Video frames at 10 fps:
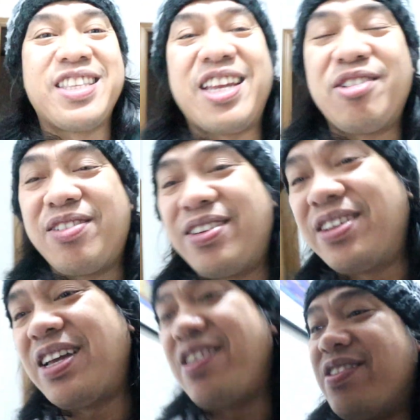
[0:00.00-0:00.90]
ganda
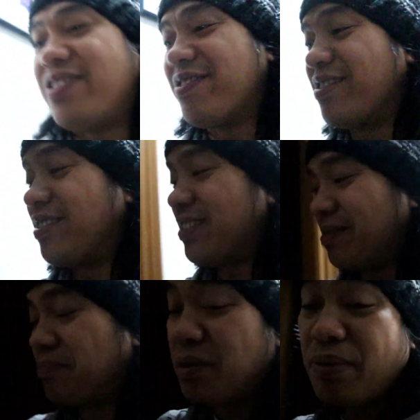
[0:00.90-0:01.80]
ng ano
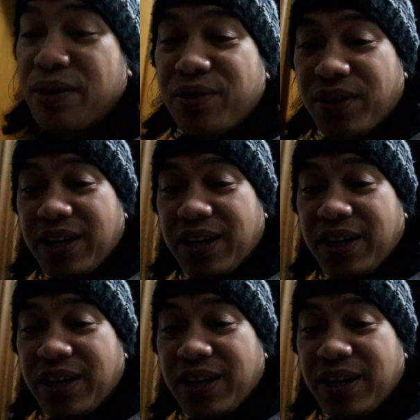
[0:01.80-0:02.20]
nung bibili kong